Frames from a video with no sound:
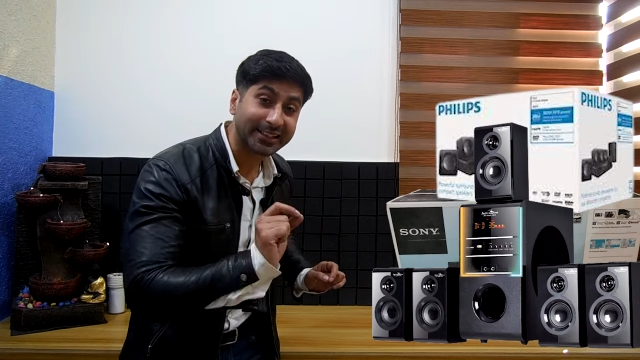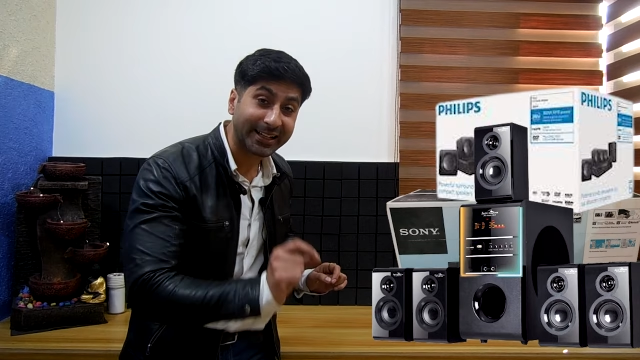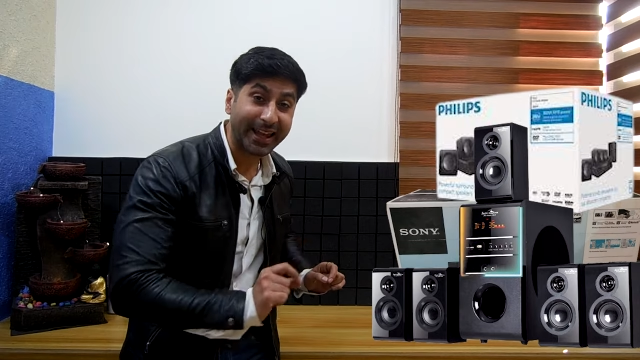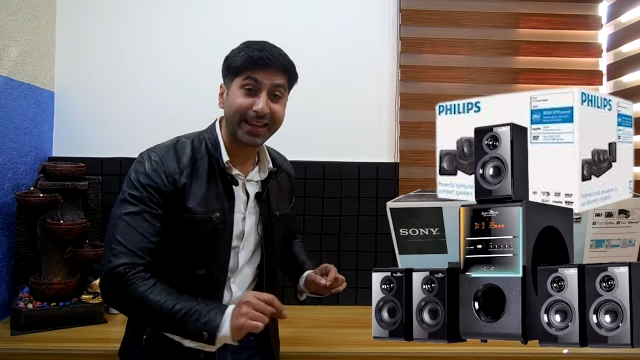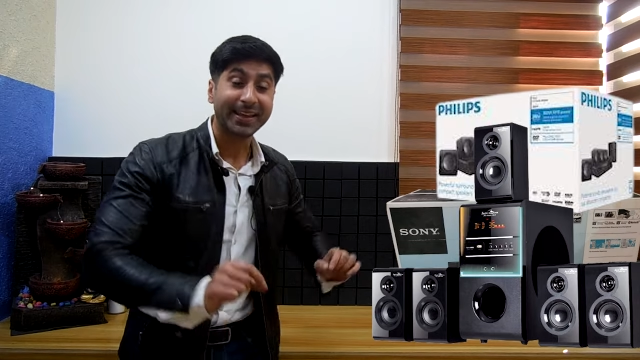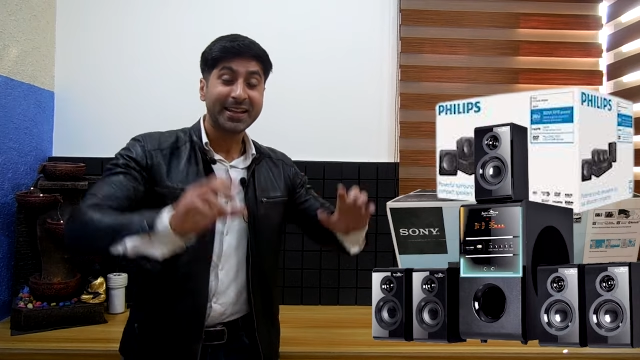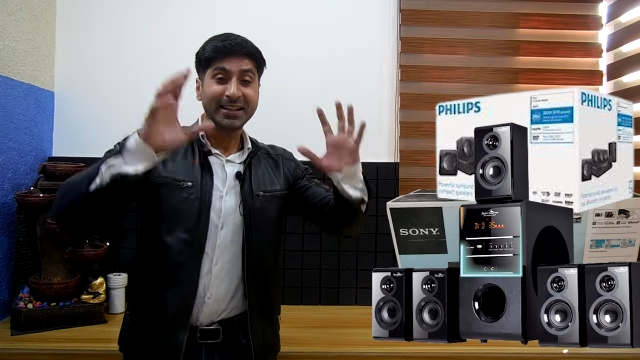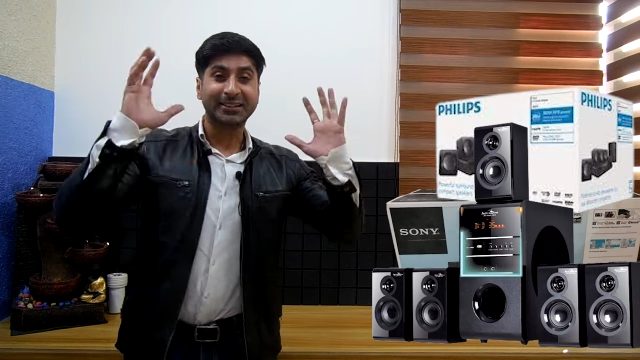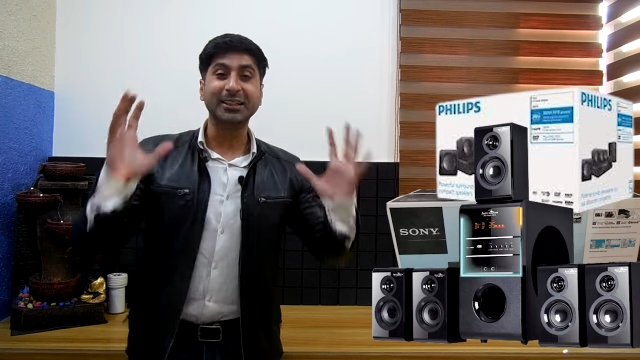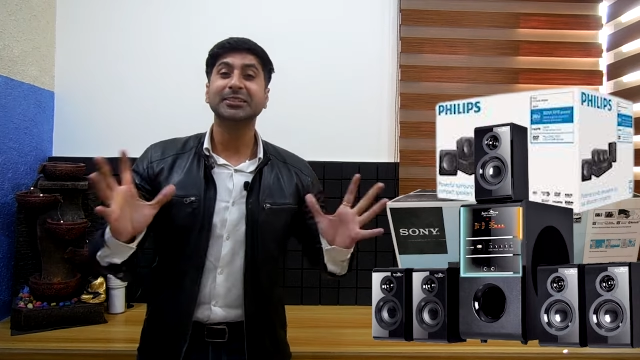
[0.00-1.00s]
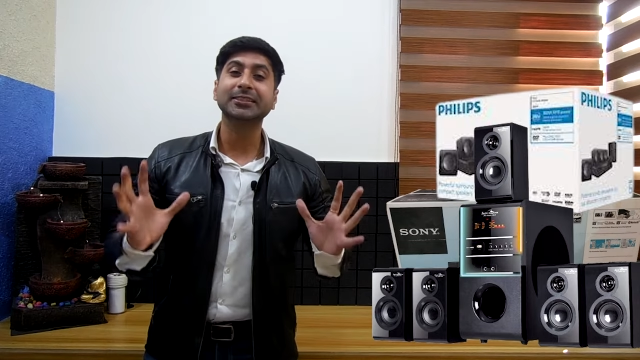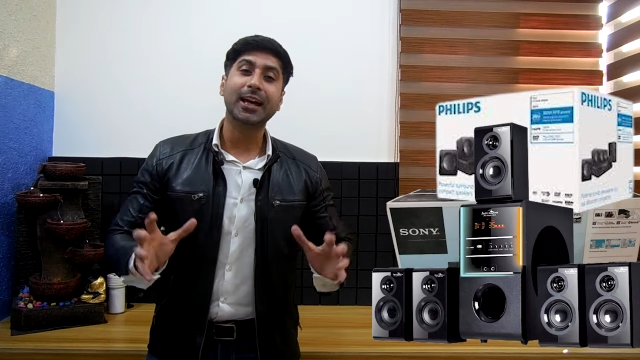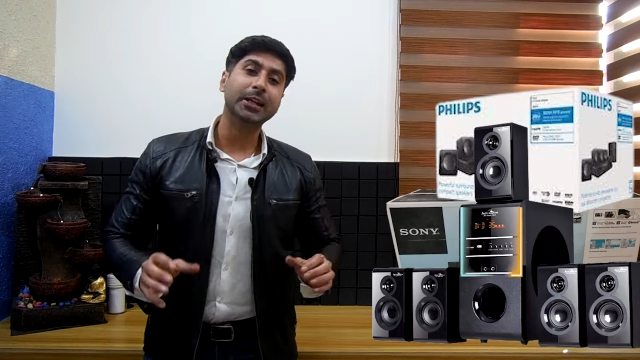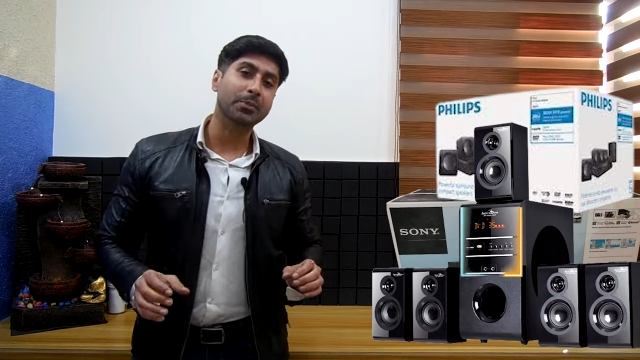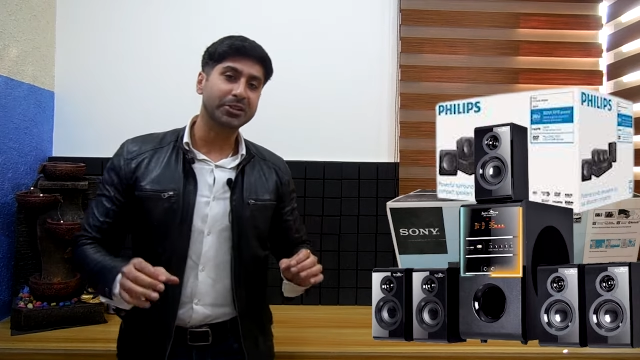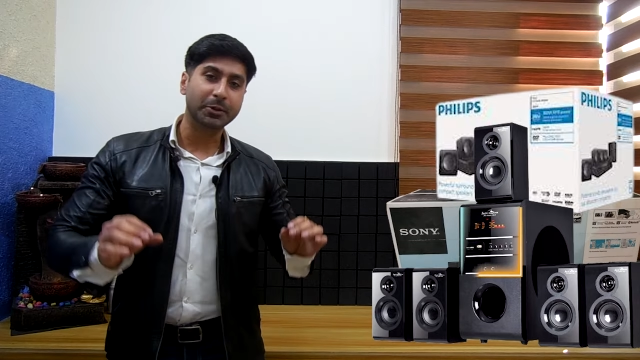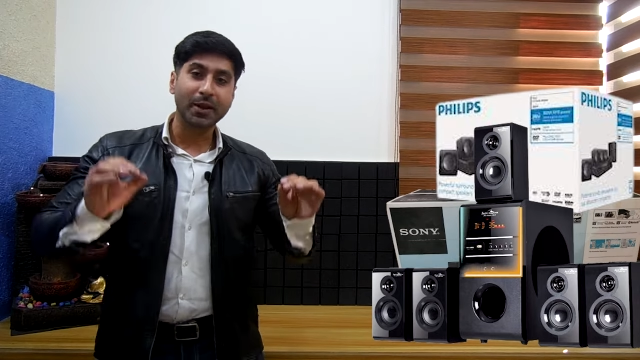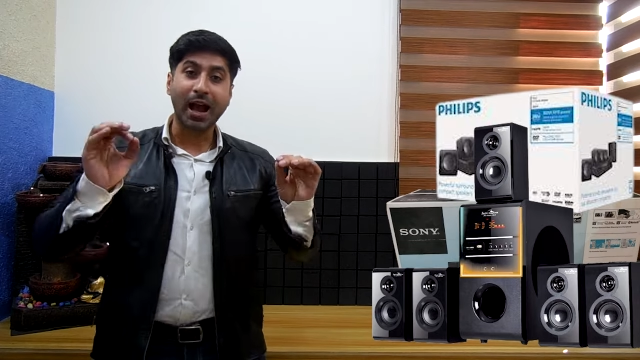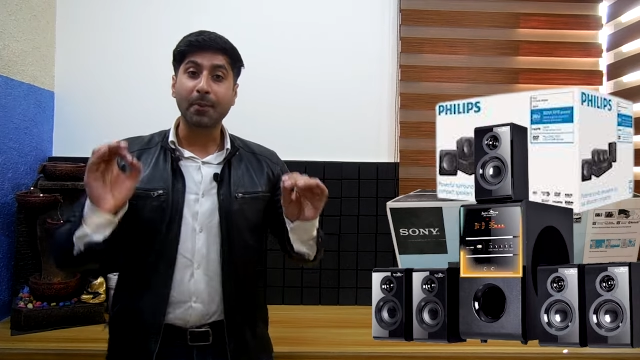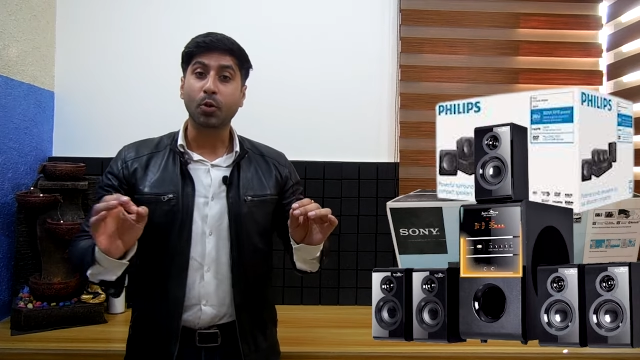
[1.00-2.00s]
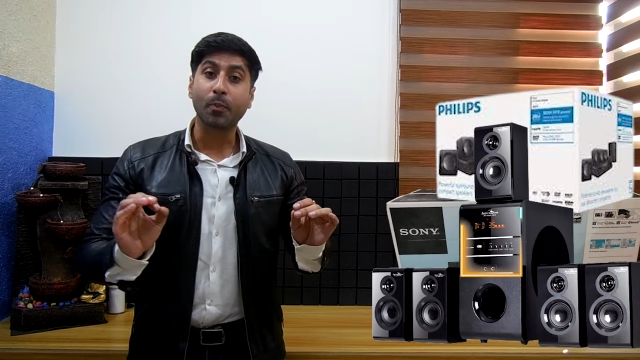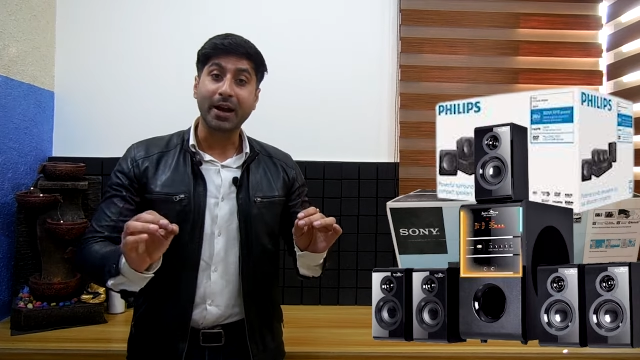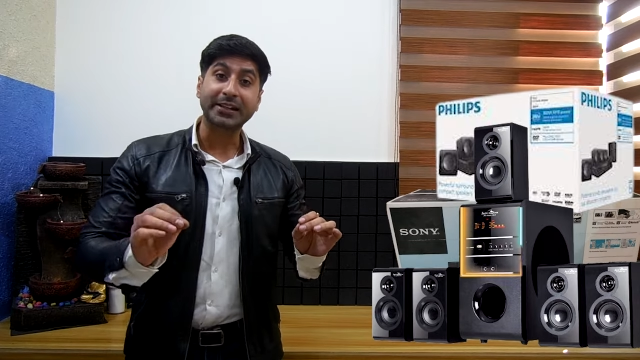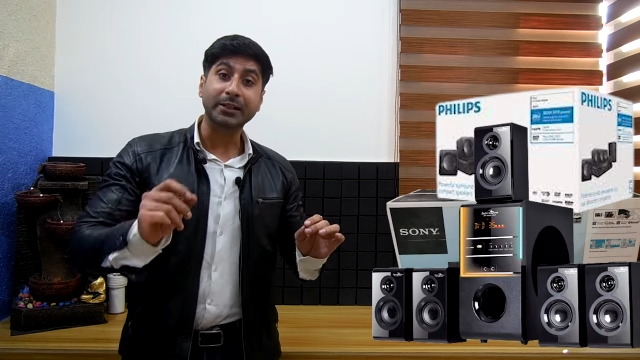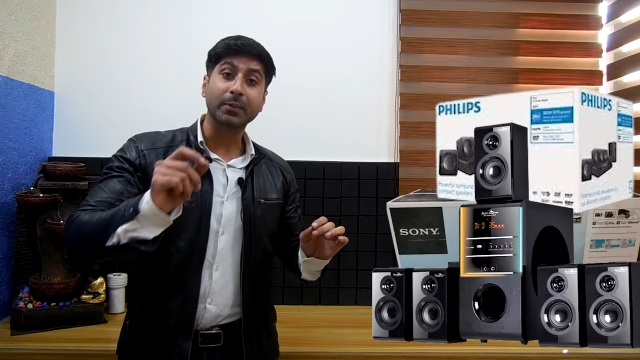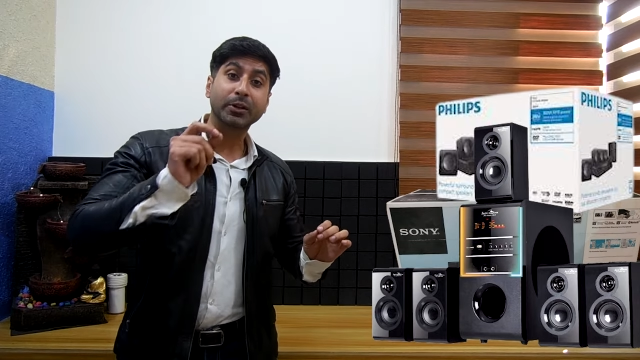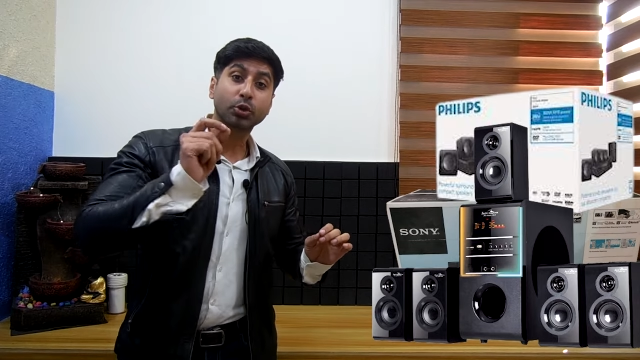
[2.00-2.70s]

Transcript: बजट है दस हजार के बजट में आपको मार्केट